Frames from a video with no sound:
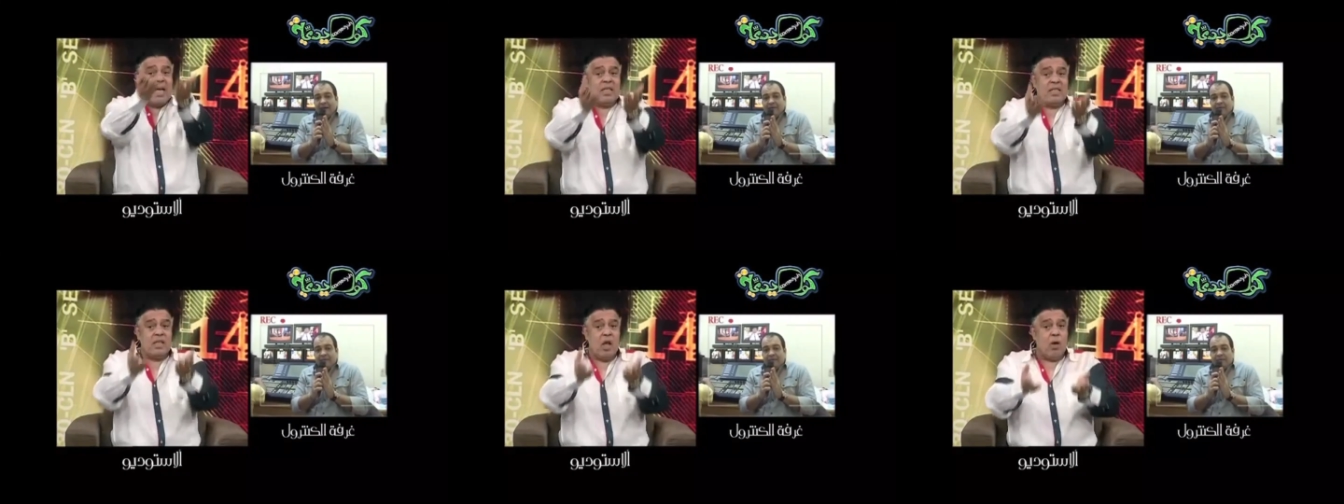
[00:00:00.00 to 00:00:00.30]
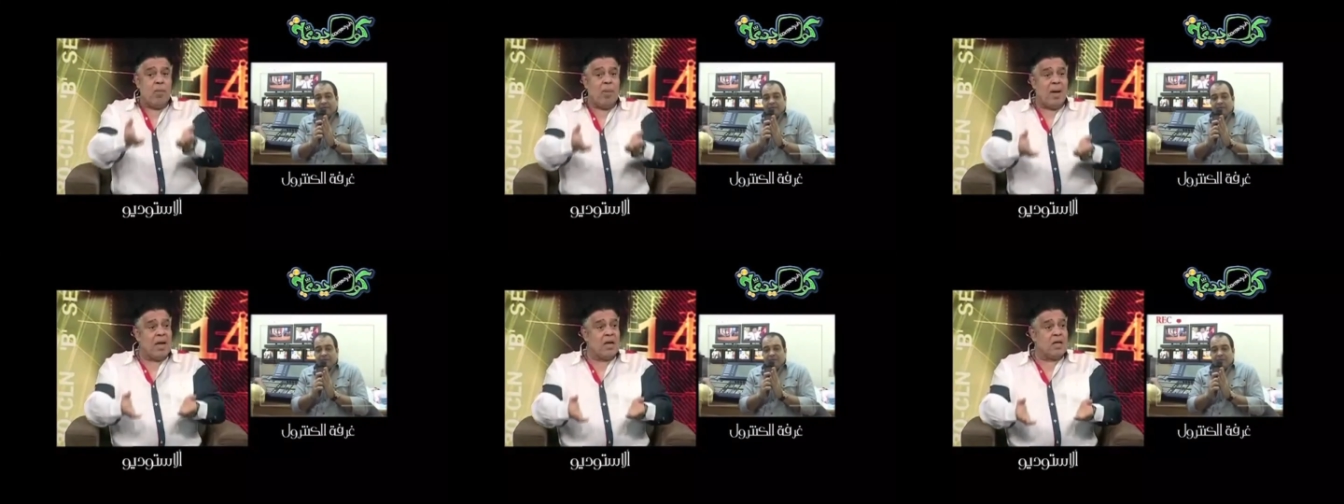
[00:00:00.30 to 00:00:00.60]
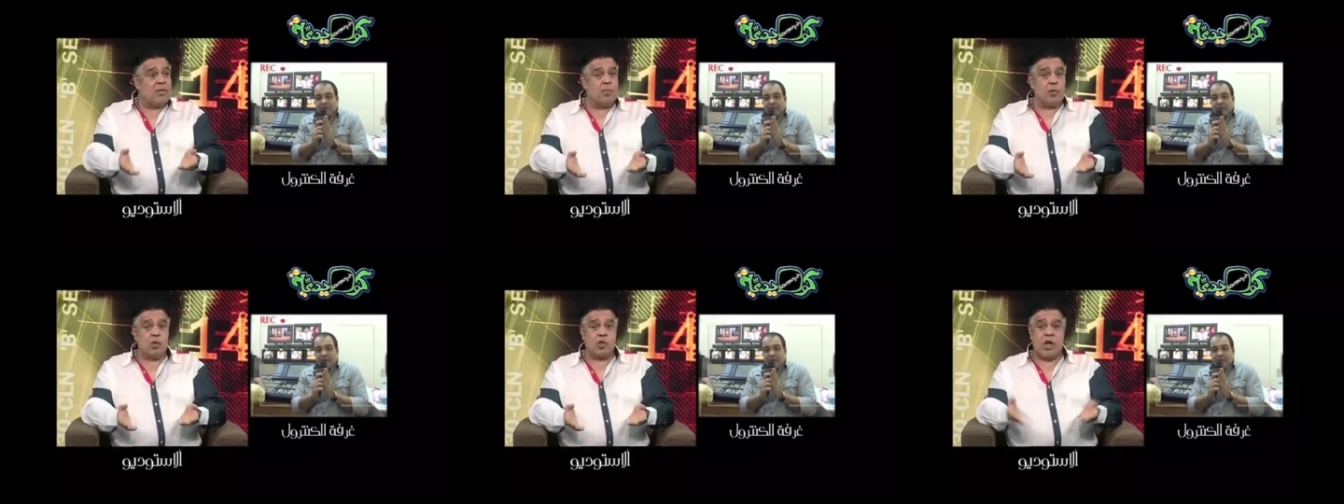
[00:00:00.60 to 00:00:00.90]
انت ومال
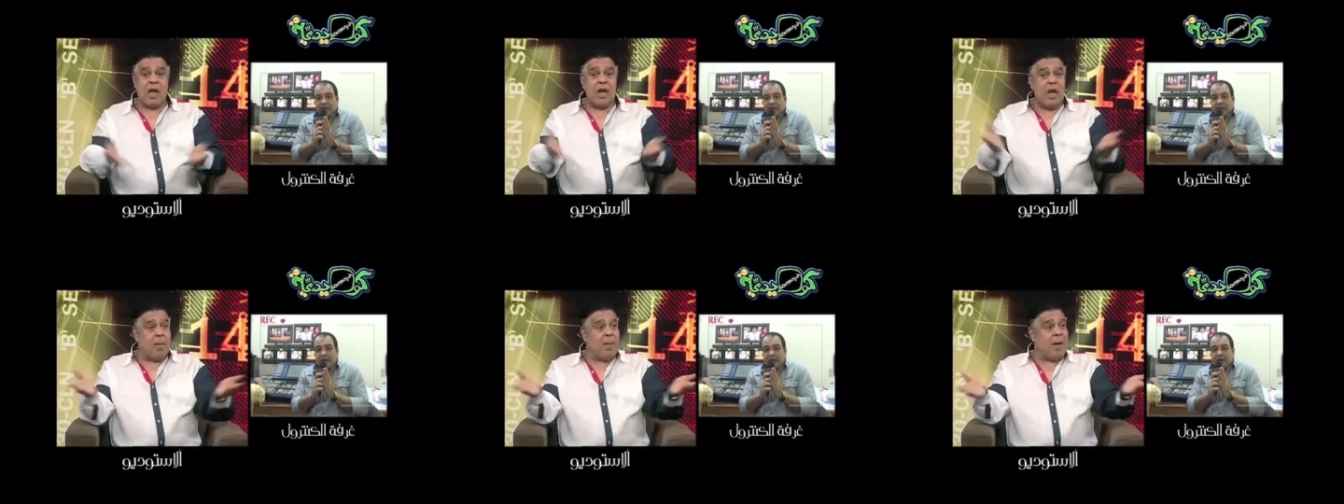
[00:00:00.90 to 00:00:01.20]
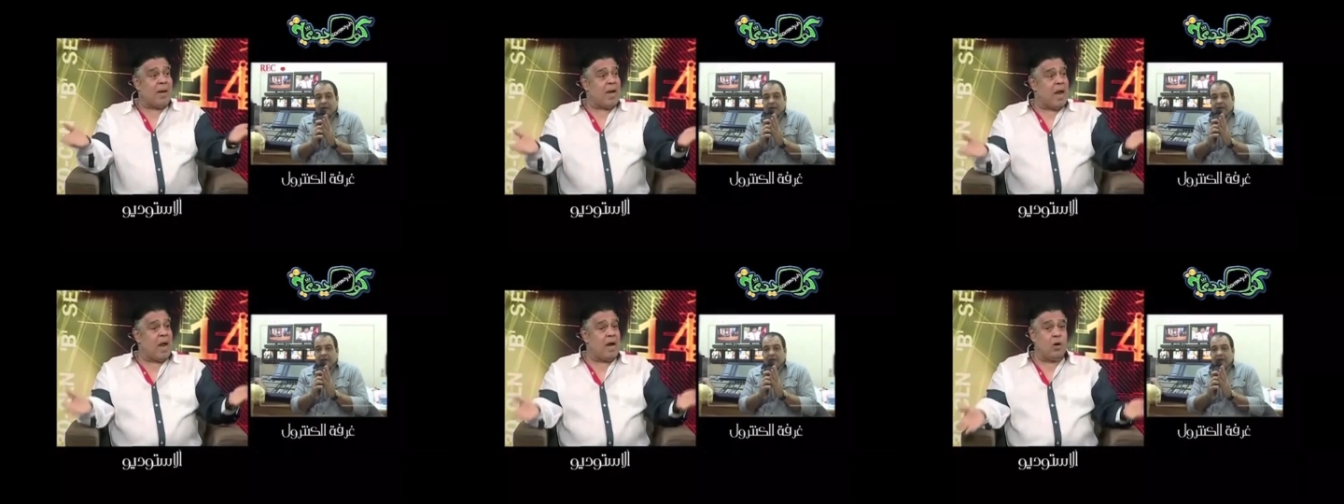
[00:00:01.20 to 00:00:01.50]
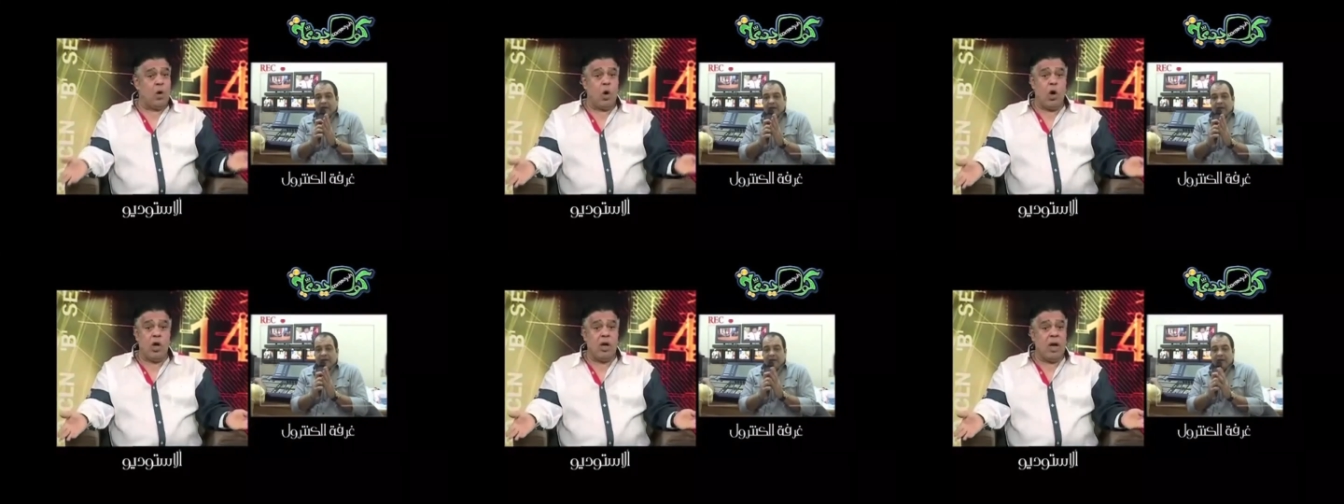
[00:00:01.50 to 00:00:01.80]
المشكله ما احنا
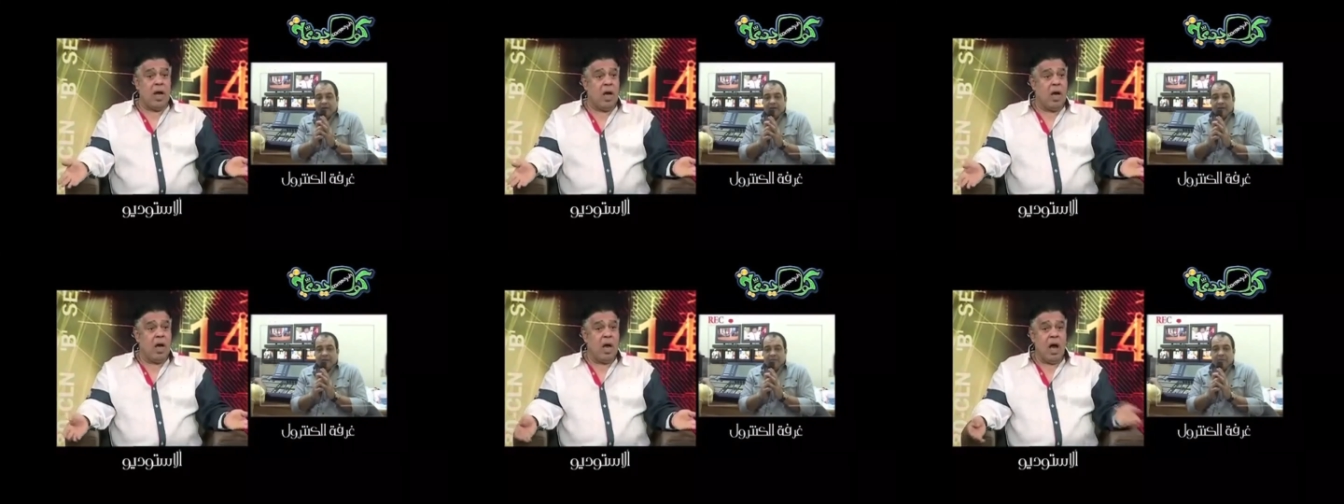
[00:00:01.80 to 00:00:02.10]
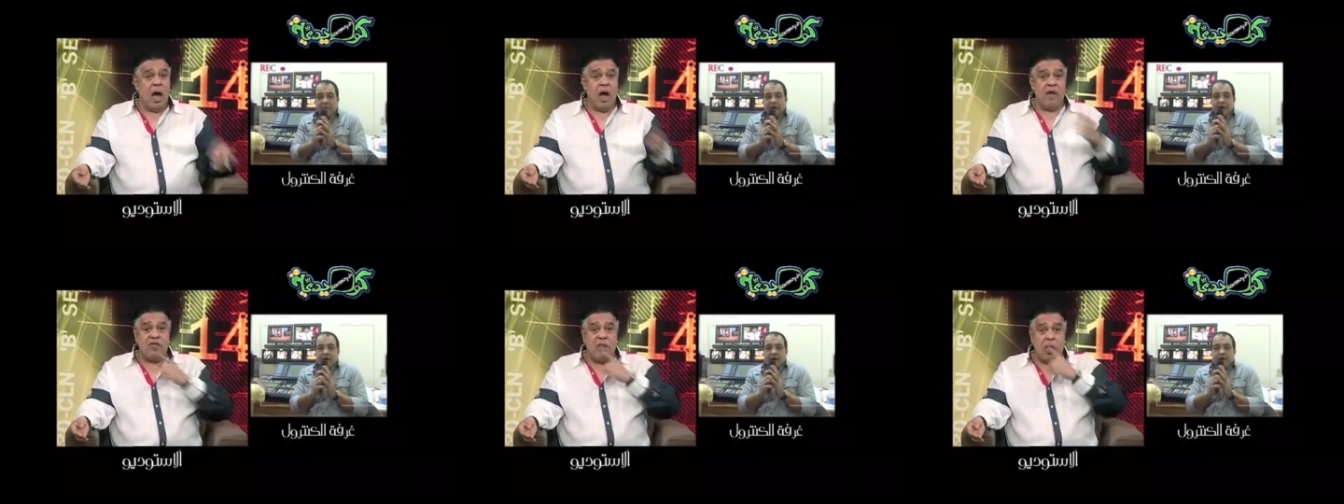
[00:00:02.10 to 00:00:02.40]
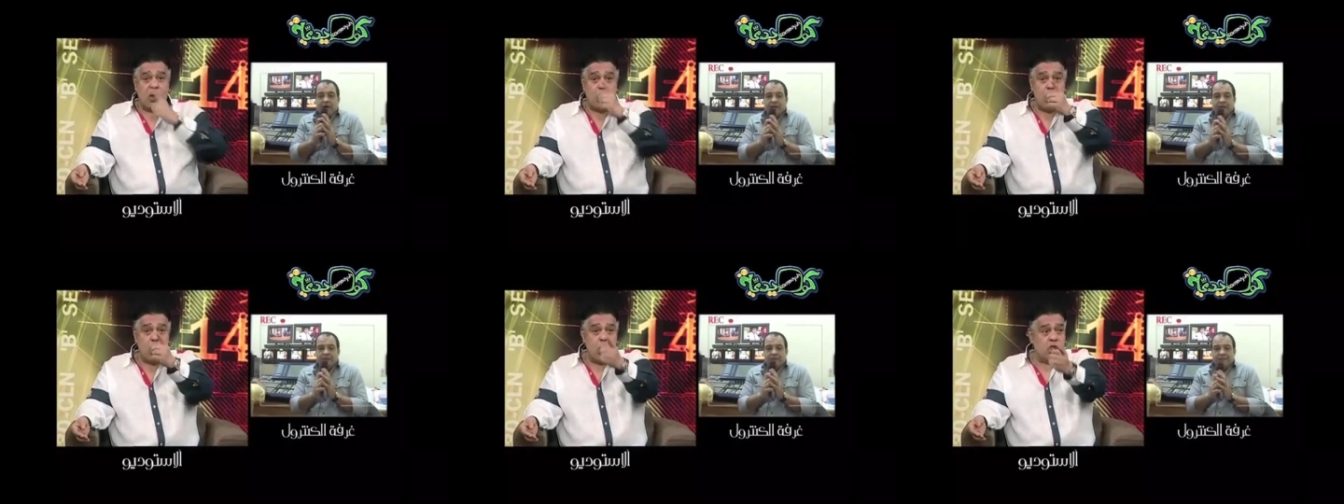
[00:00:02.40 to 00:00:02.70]
هنقولها
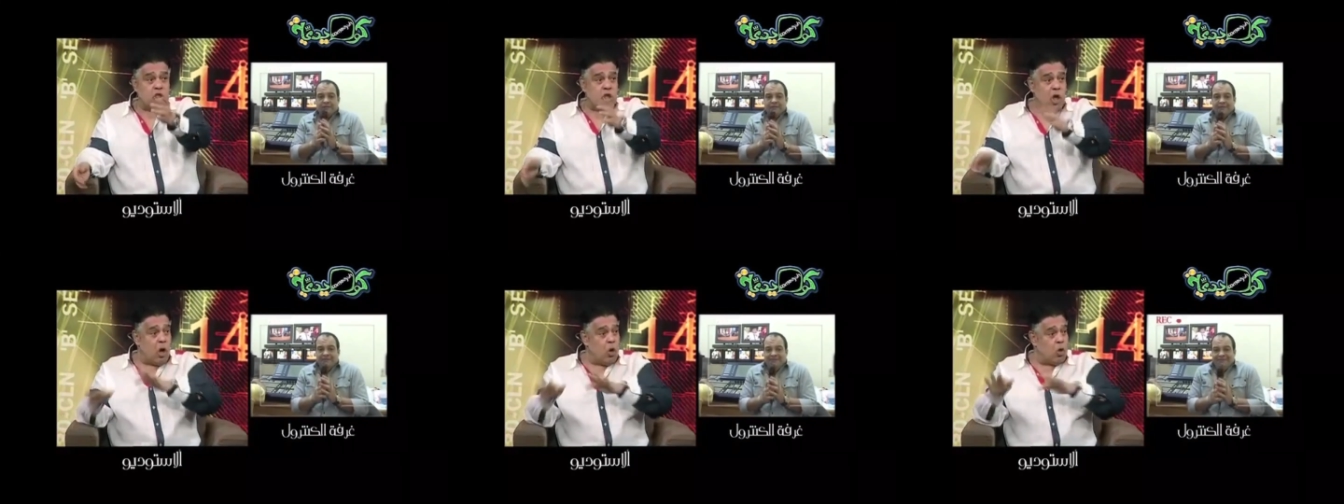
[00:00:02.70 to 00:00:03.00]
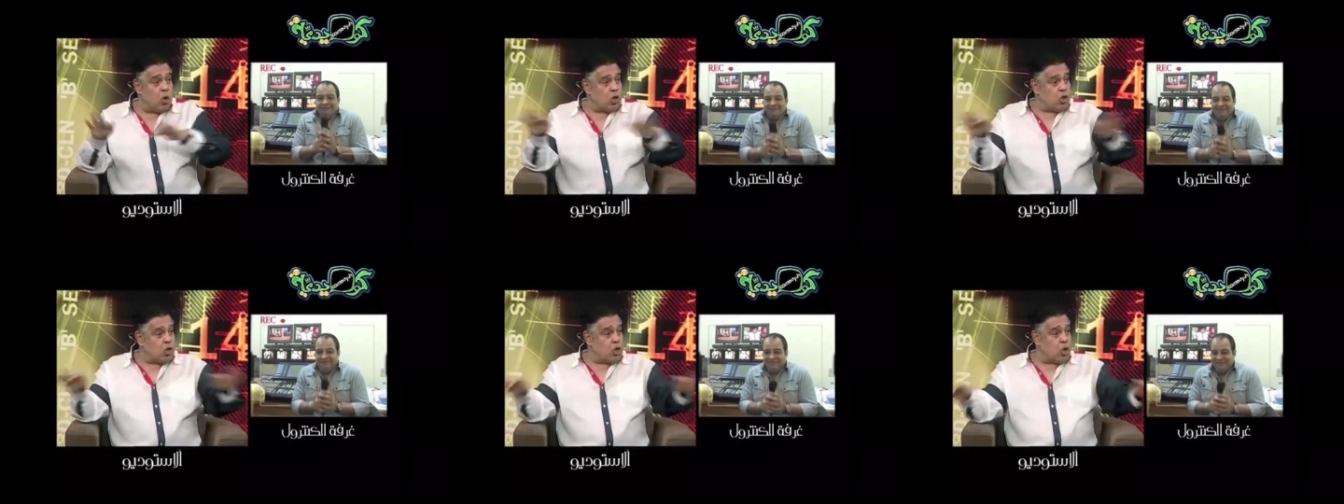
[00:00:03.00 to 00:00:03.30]
افضل كل شويه اقول